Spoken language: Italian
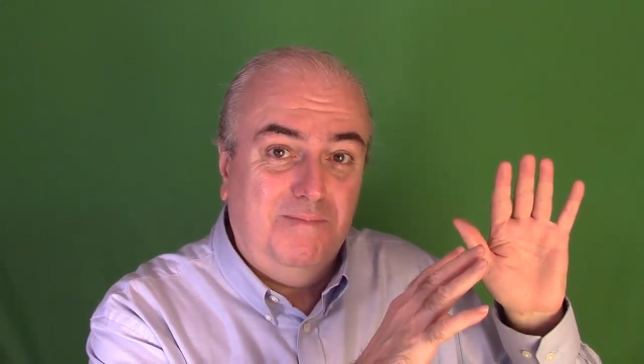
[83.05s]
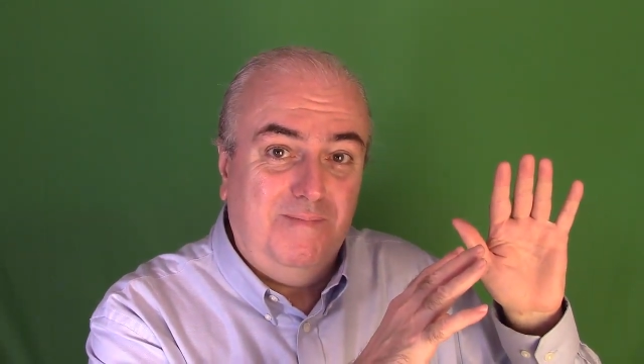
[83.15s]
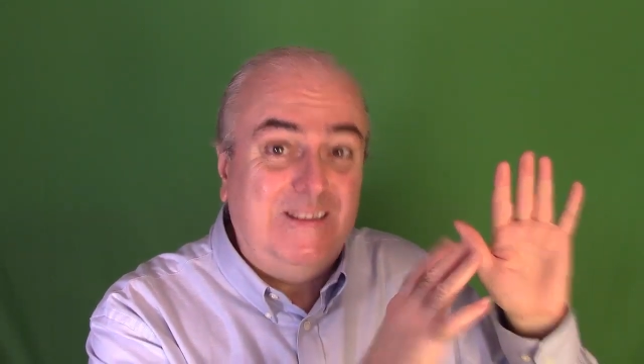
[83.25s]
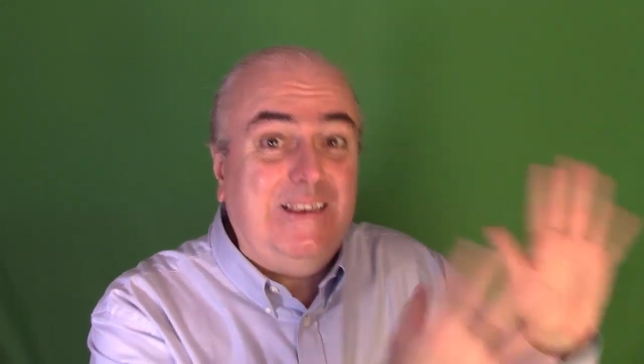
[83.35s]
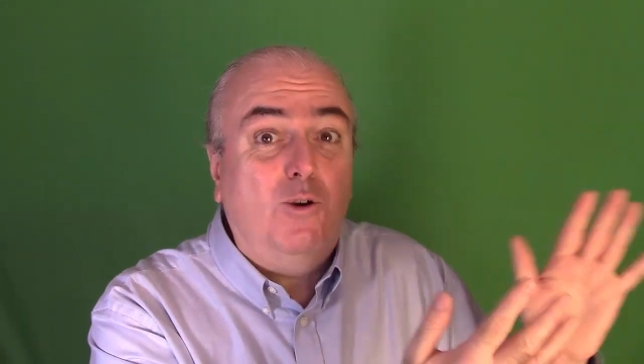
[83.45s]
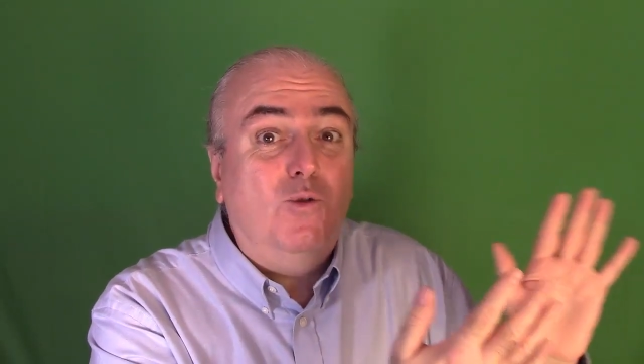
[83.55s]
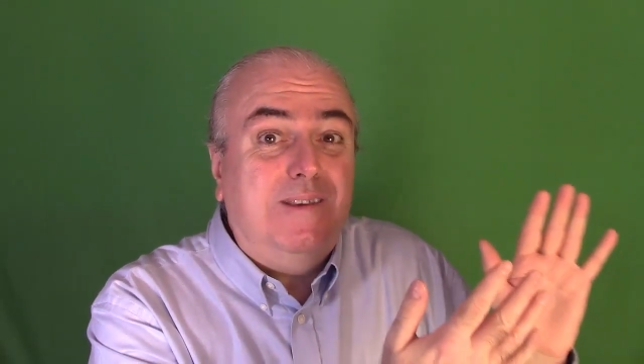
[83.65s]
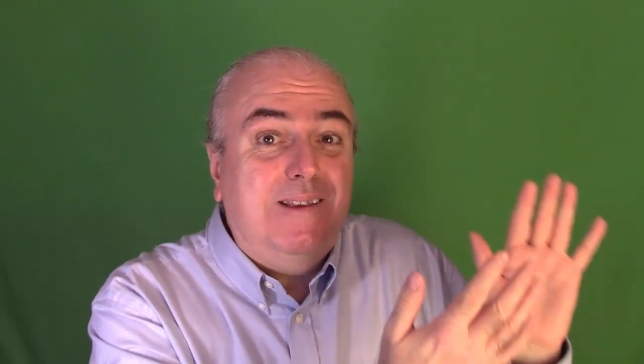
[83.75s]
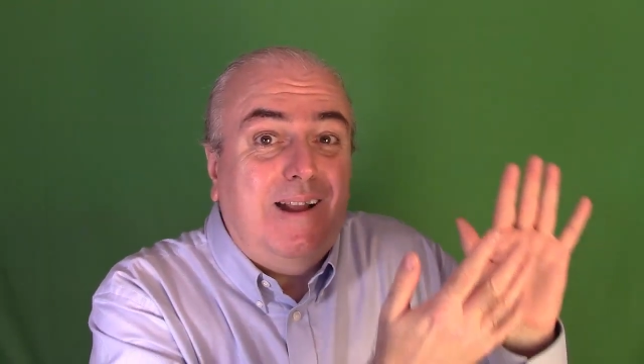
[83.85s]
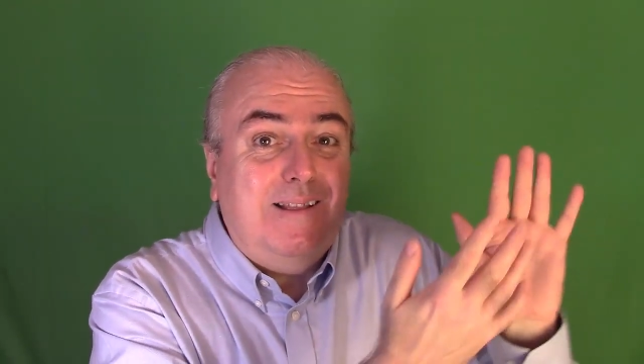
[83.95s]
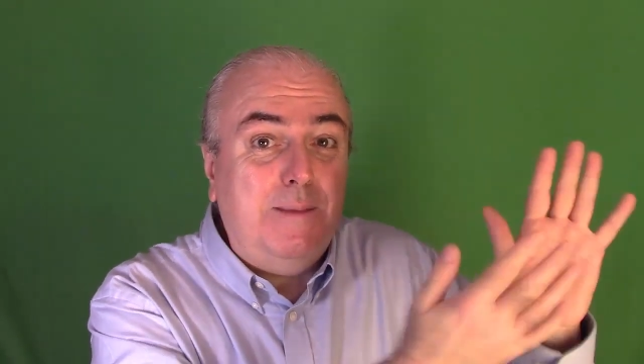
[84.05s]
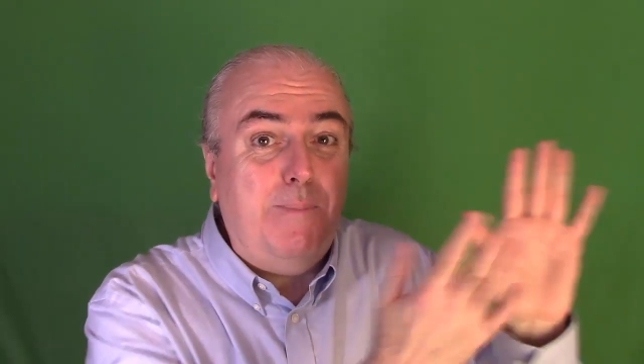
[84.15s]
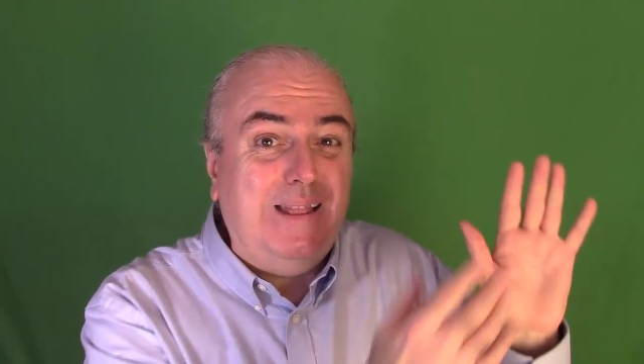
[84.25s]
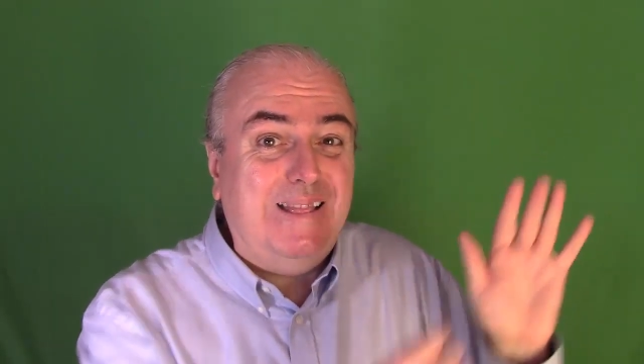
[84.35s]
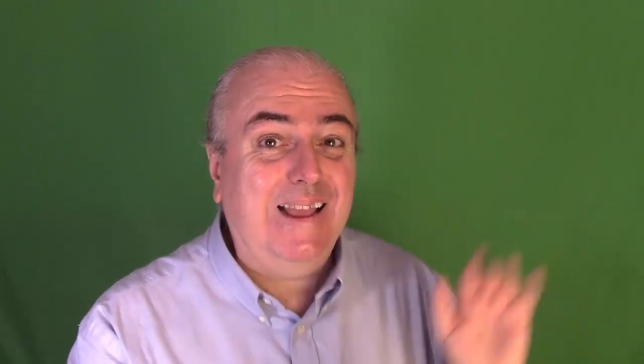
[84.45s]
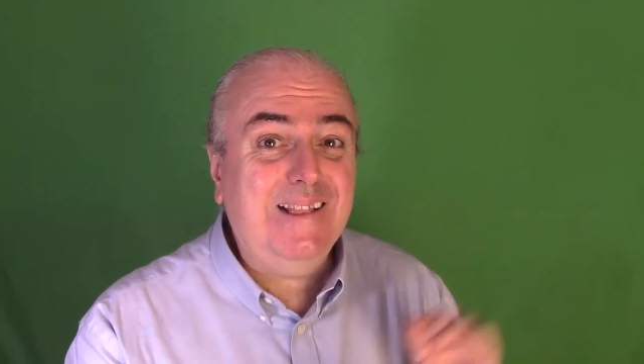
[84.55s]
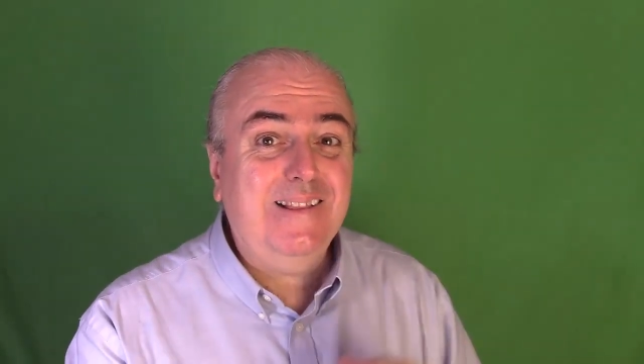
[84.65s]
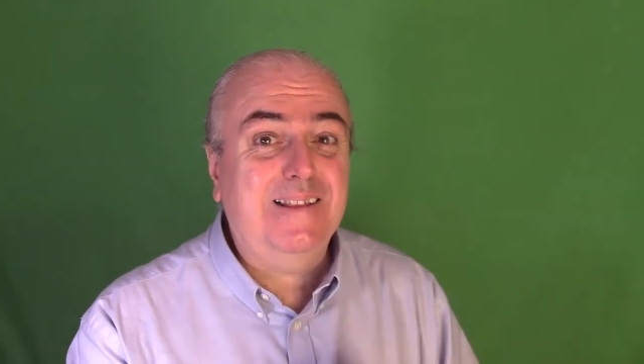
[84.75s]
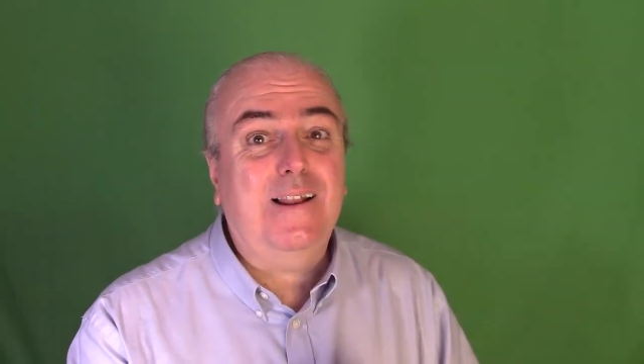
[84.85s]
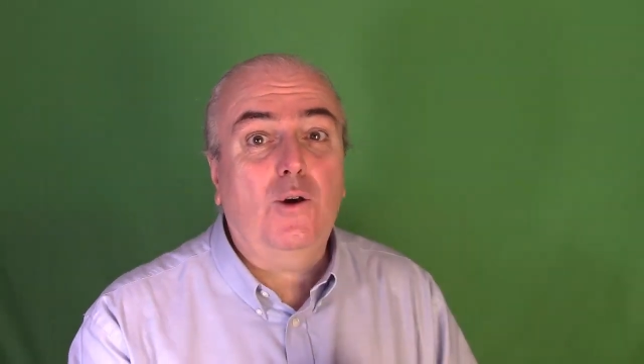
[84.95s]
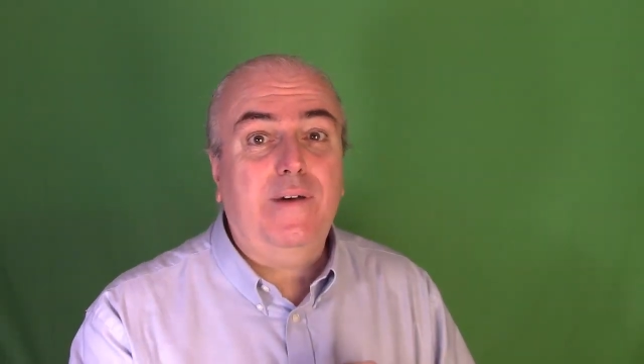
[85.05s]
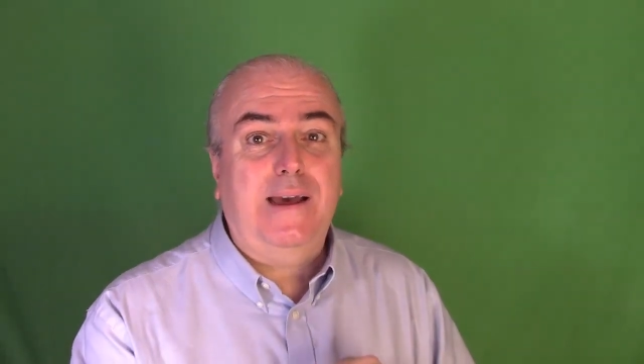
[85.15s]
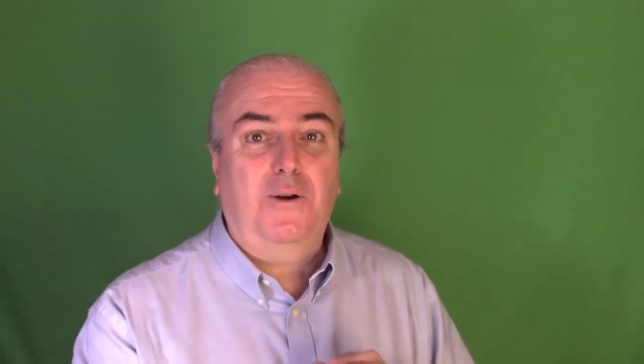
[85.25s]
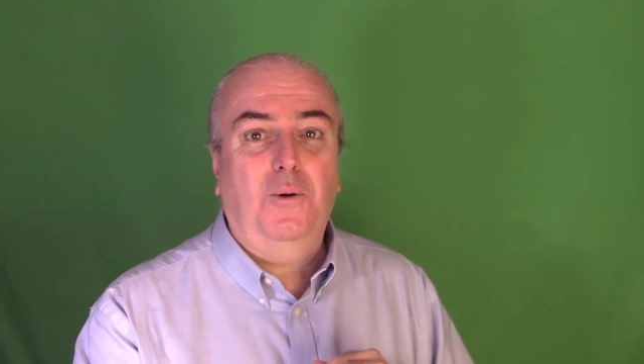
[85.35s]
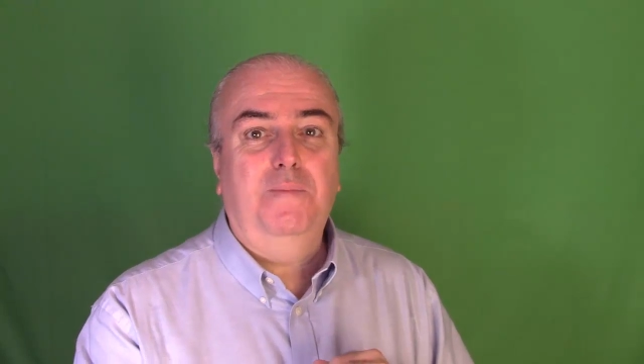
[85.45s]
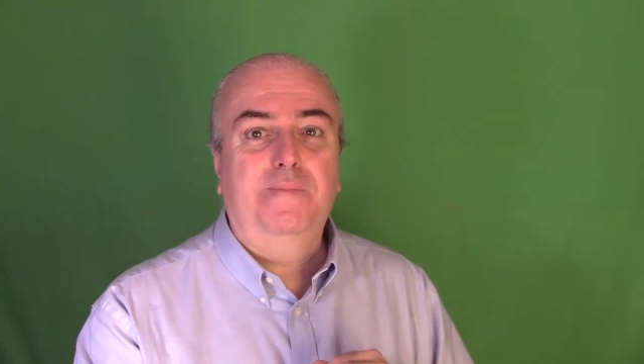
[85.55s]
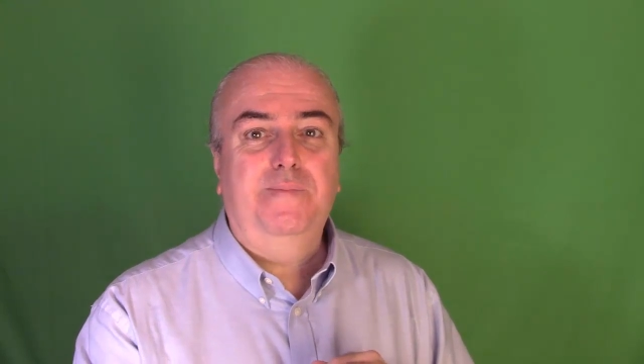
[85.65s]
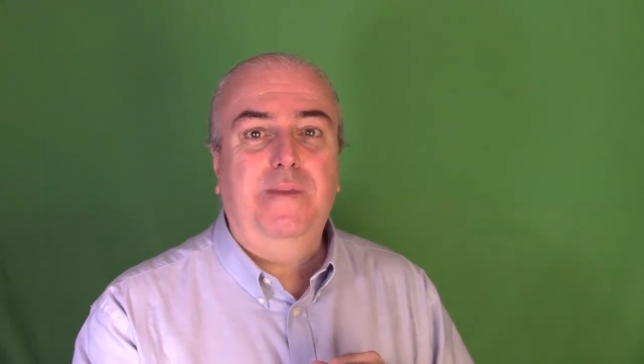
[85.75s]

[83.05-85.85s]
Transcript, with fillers: si considera dipendente del governo